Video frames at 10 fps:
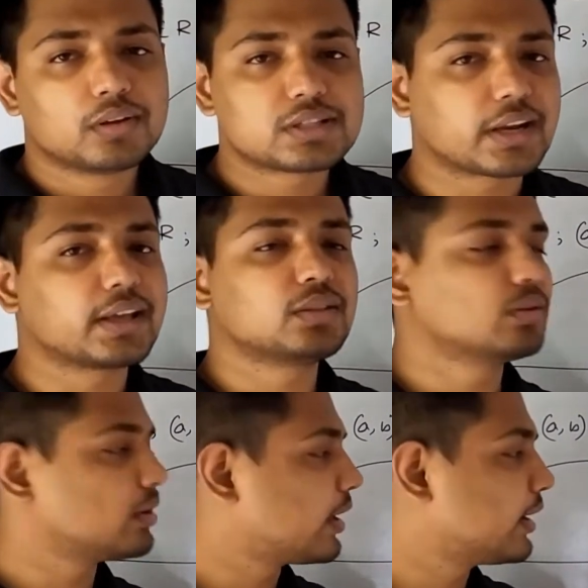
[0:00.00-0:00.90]
সেটা কিন্তু
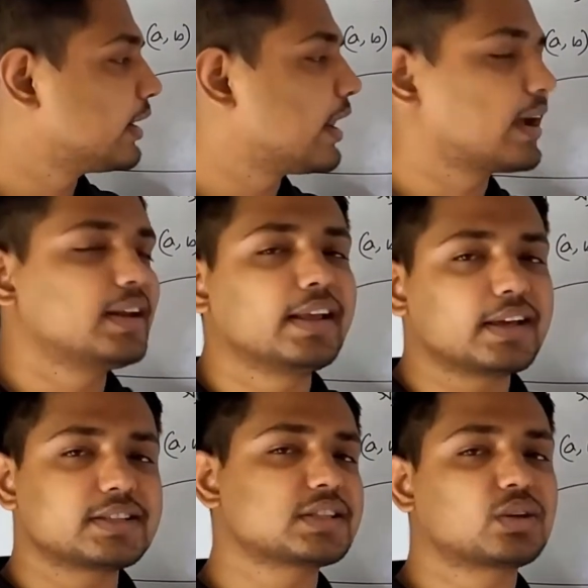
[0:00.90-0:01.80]
এখানে লেখা
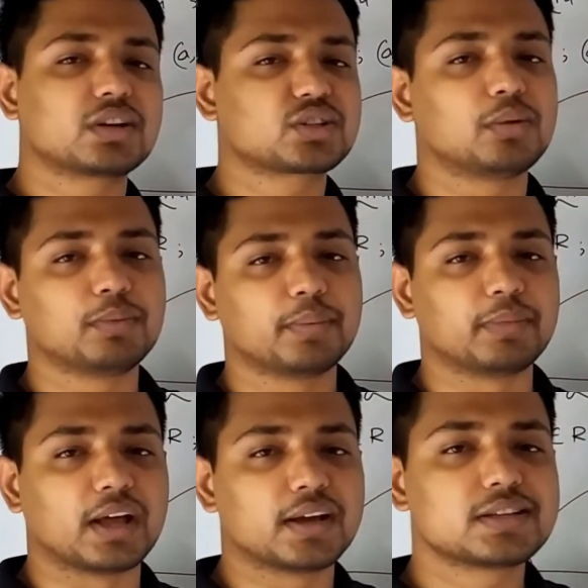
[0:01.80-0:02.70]
লেখে শেষ করা সম্ভব
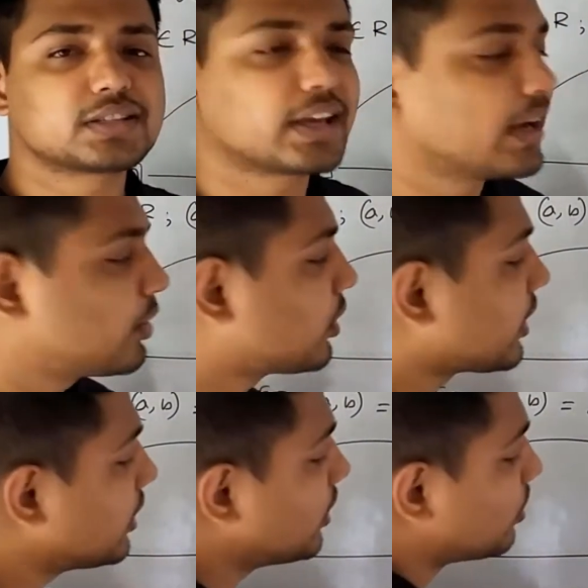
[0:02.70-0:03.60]
না সে
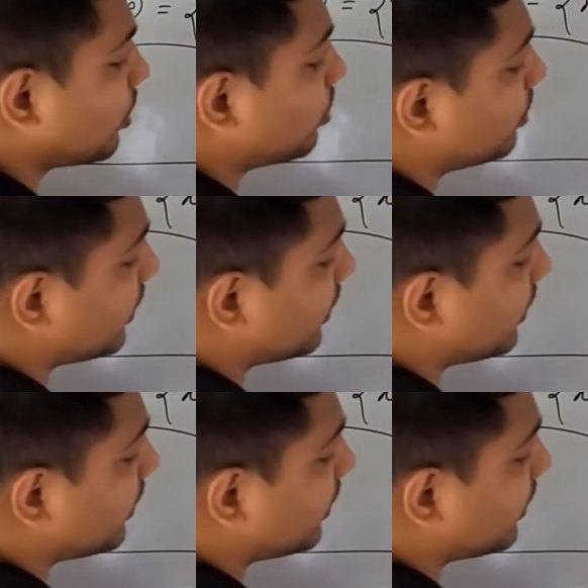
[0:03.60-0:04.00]
কারণে তখন